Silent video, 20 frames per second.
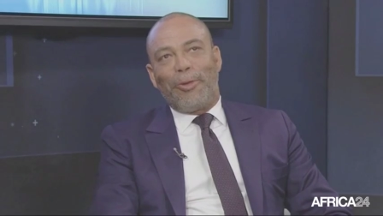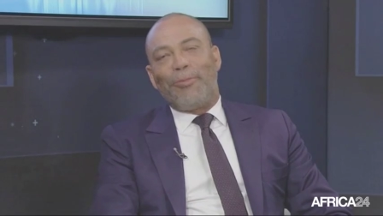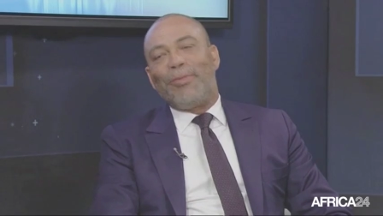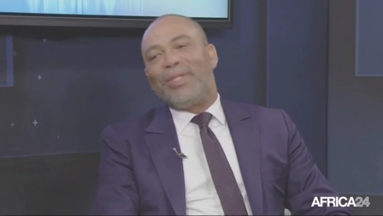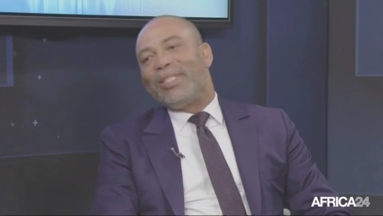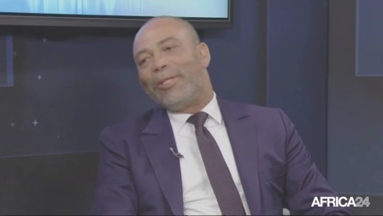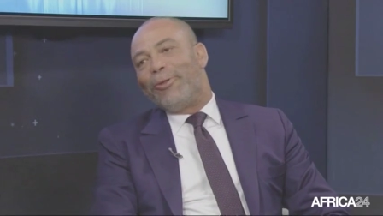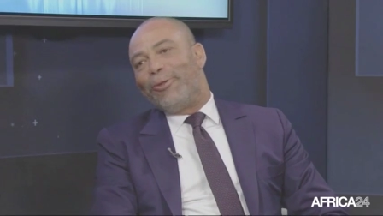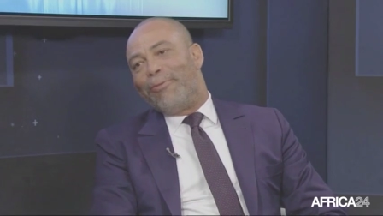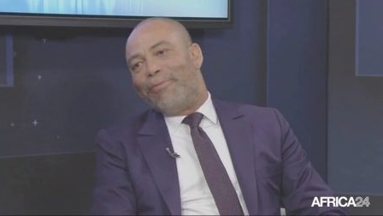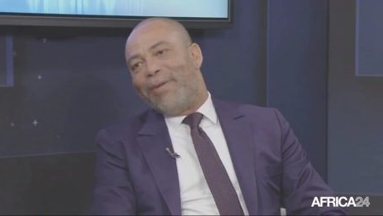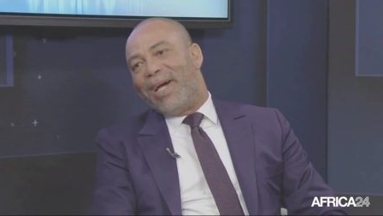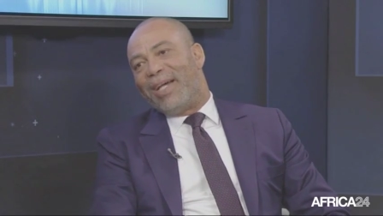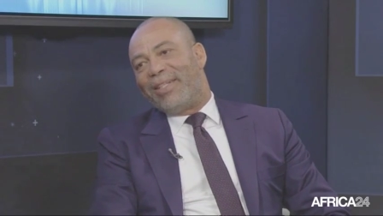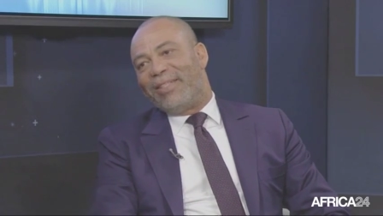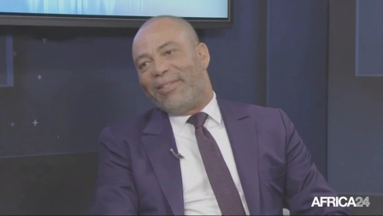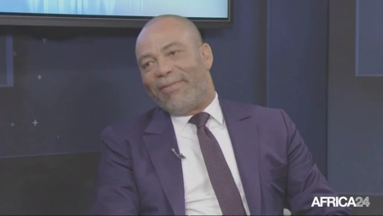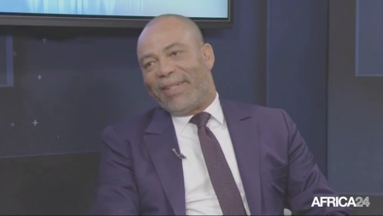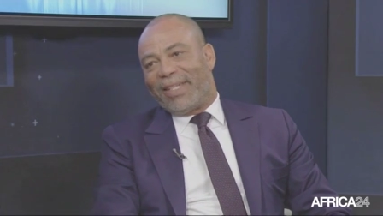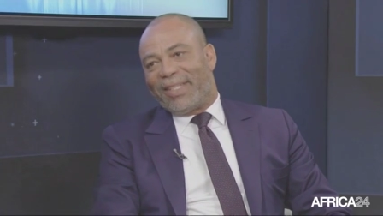métier de
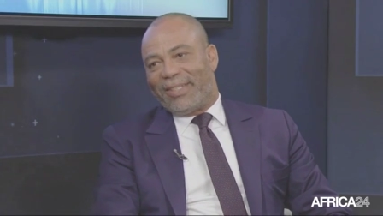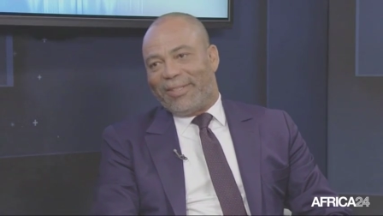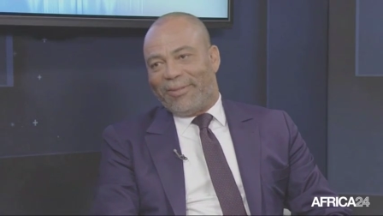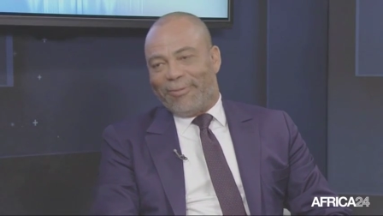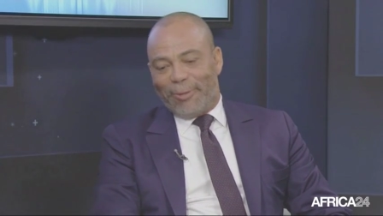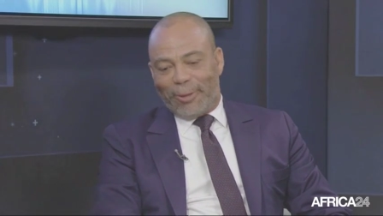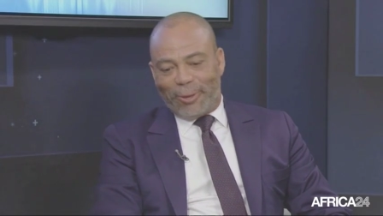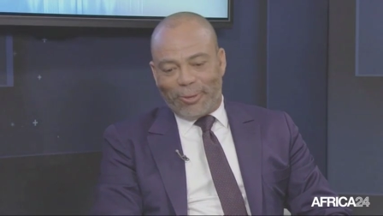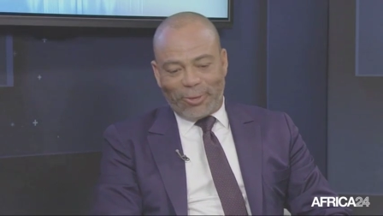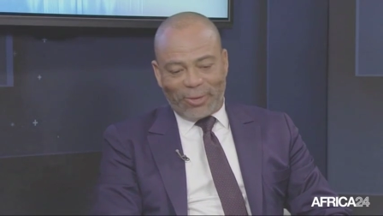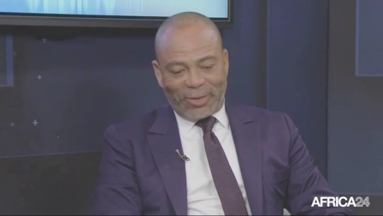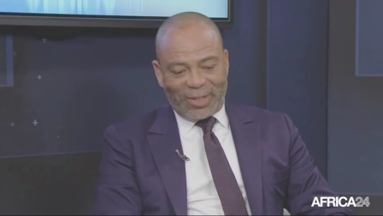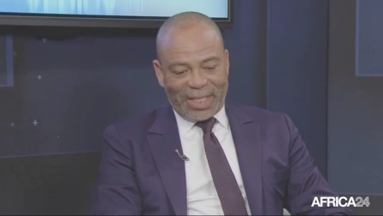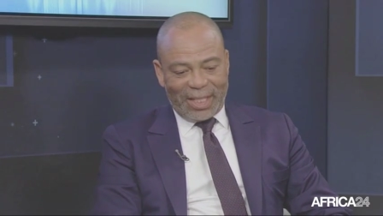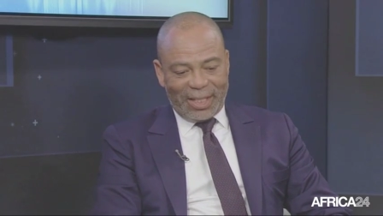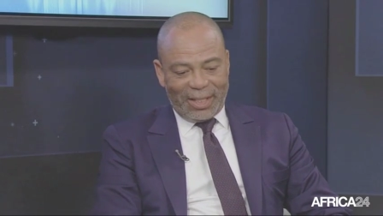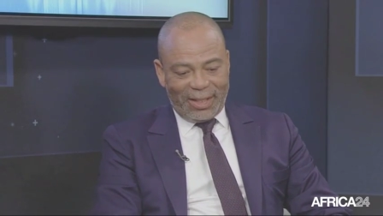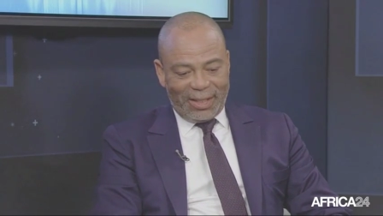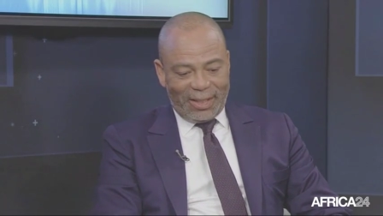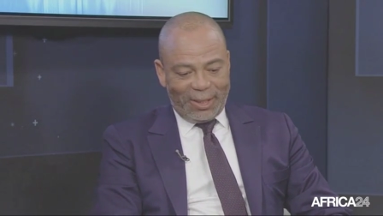base, effectivement, donc
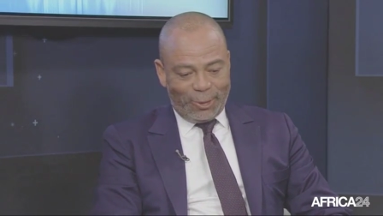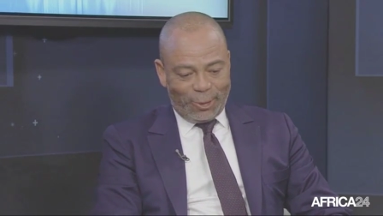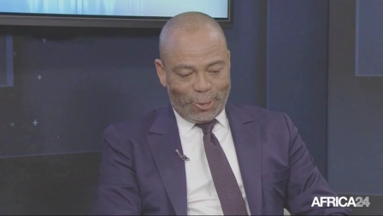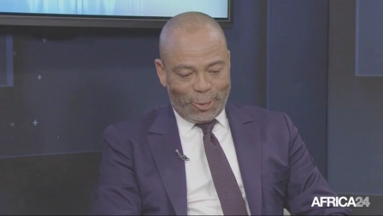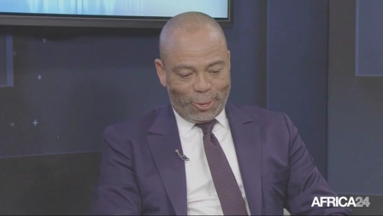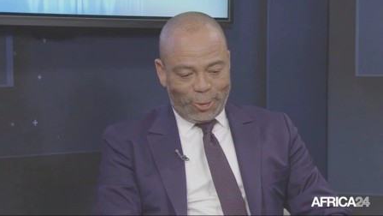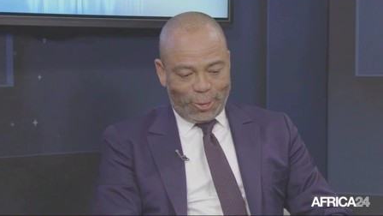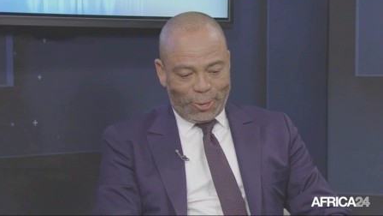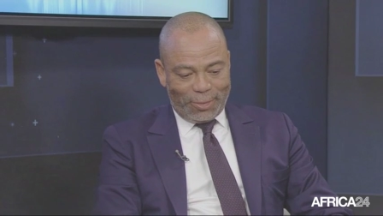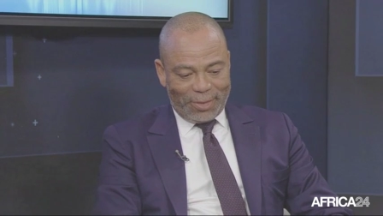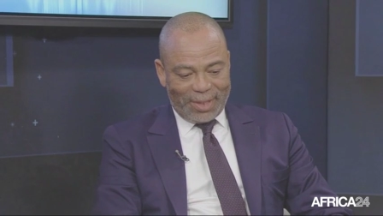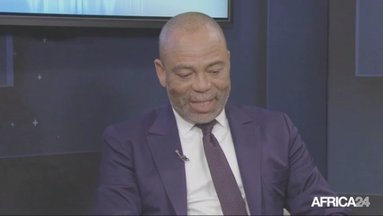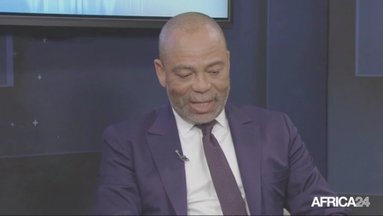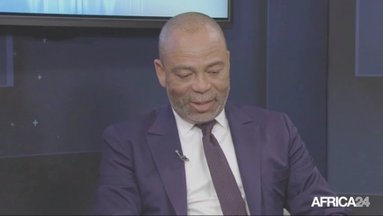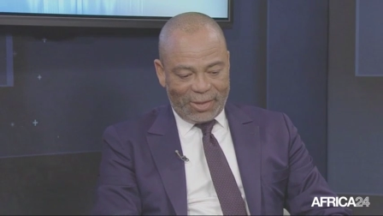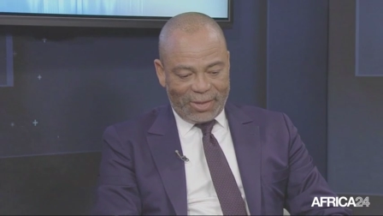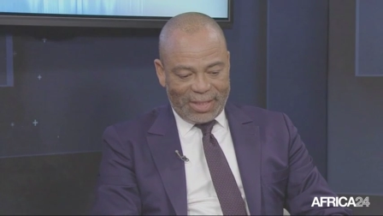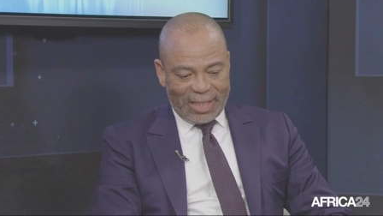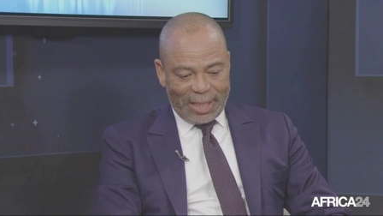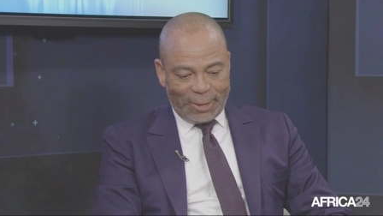je, je suis
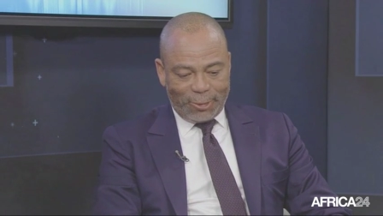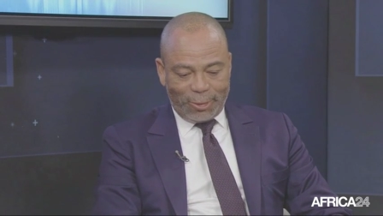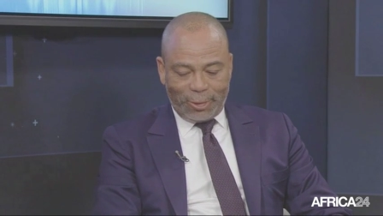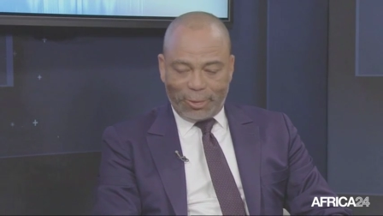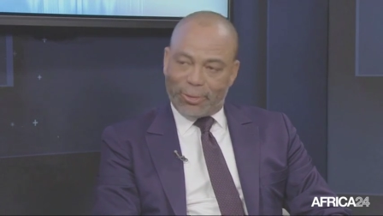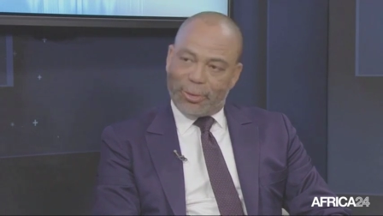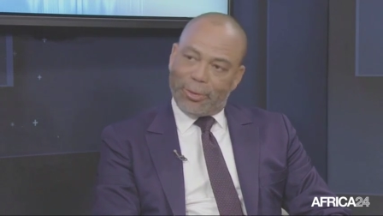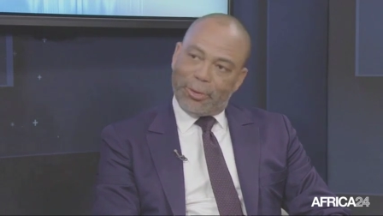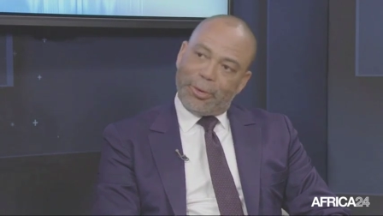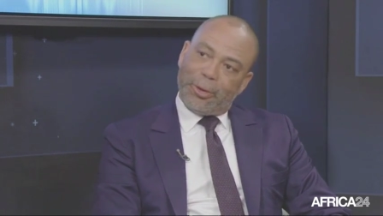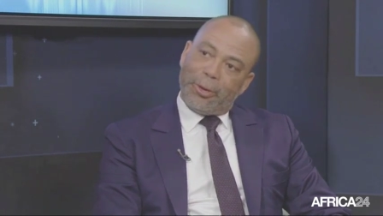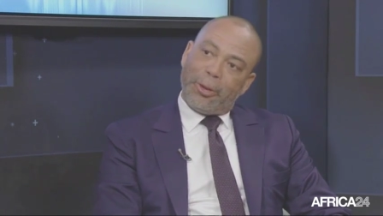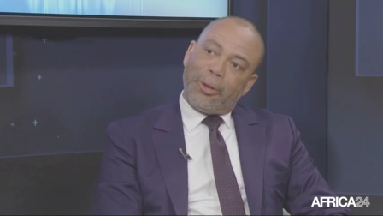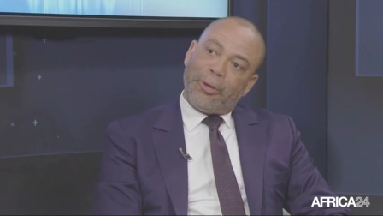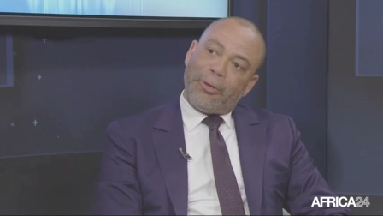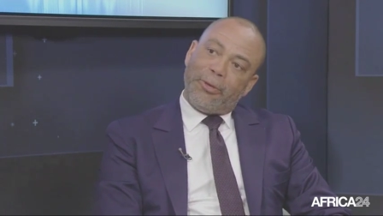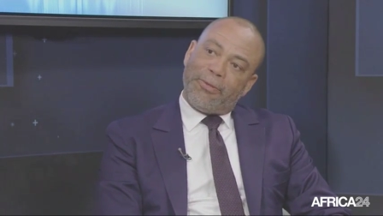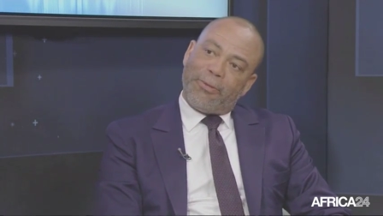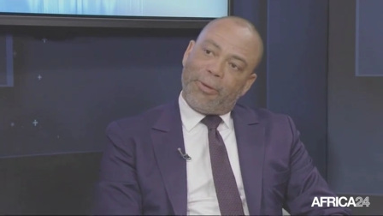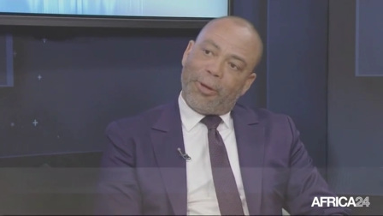architecte donc
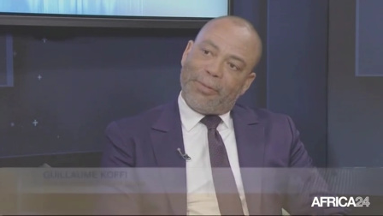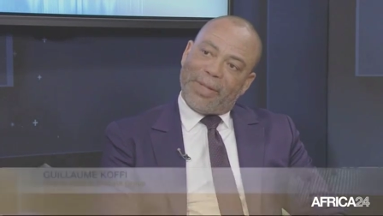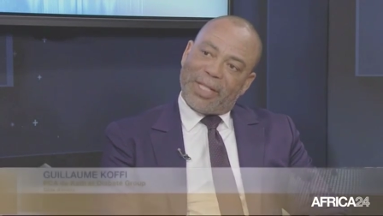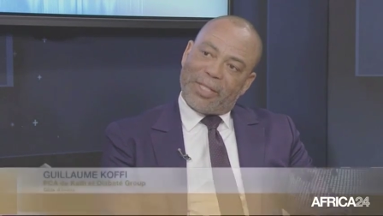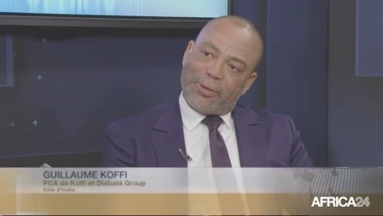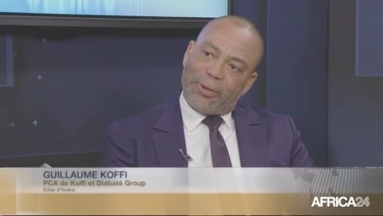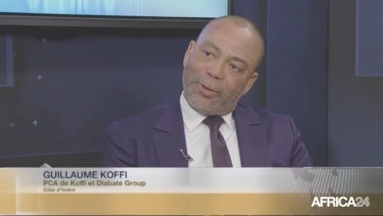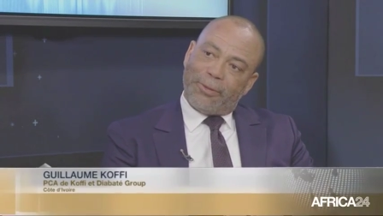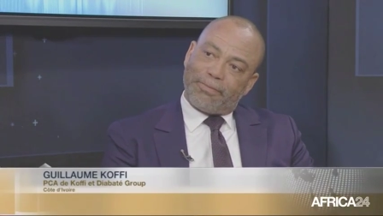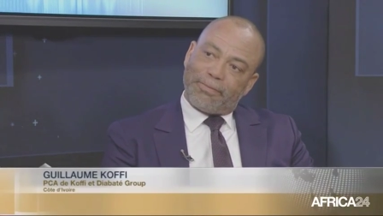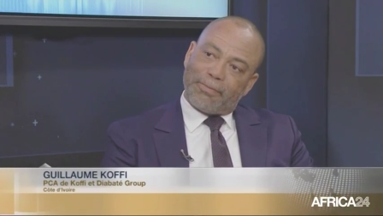de, formation